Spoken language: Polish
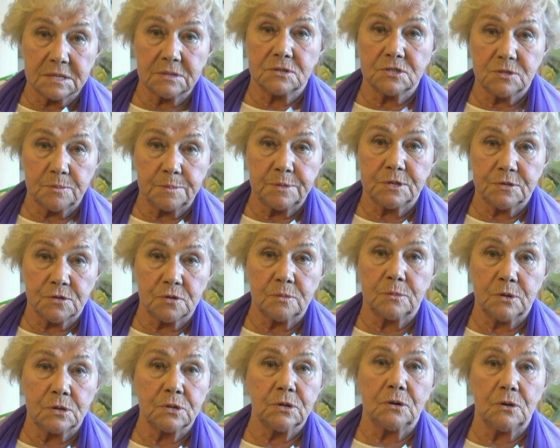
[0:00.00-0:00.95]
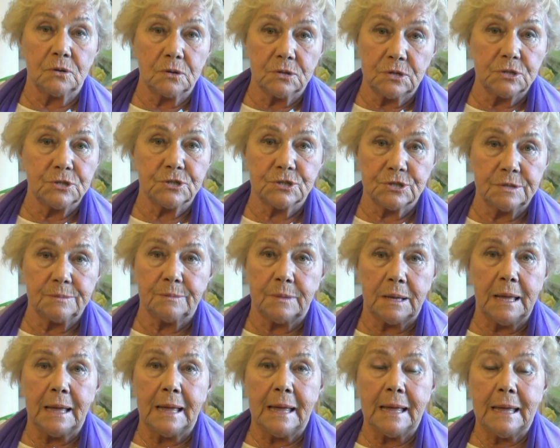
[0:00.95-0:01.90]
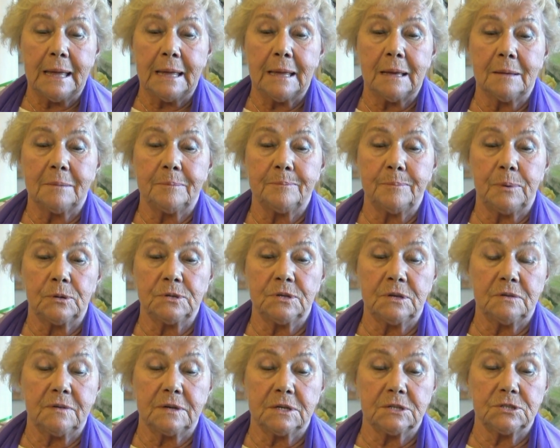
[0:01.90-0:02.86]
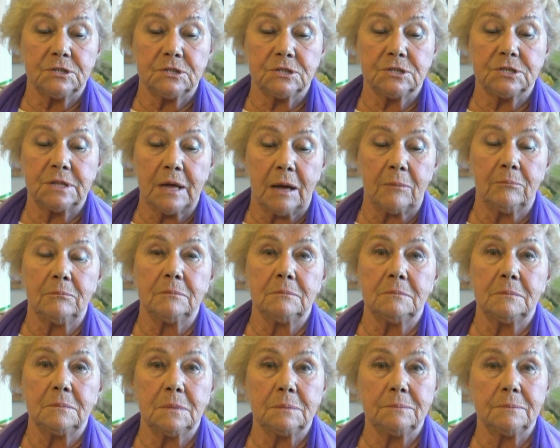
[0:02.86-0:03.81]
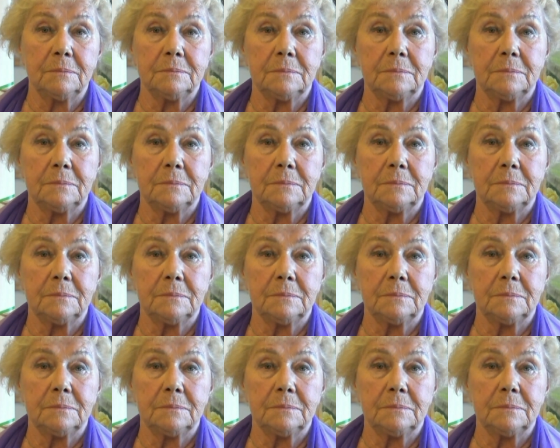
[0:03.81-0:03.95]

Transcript: z hospicjum onkologicznym, ponieważ tam